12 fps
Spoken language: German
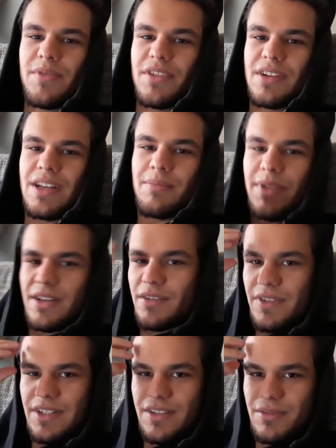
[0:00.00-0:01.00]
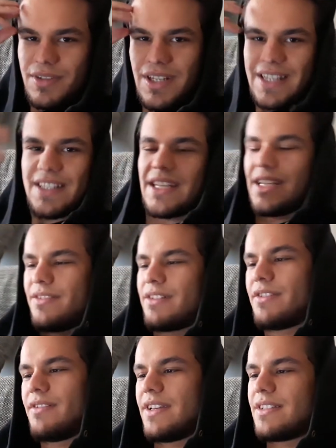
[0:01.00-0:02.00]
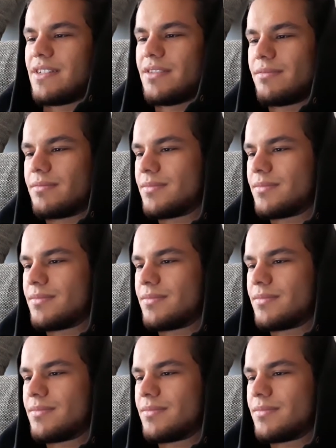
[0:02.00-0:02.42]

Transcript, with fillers: sondern hat mal irgendwie nicht so einen Knacks an der Waffe, weißt du?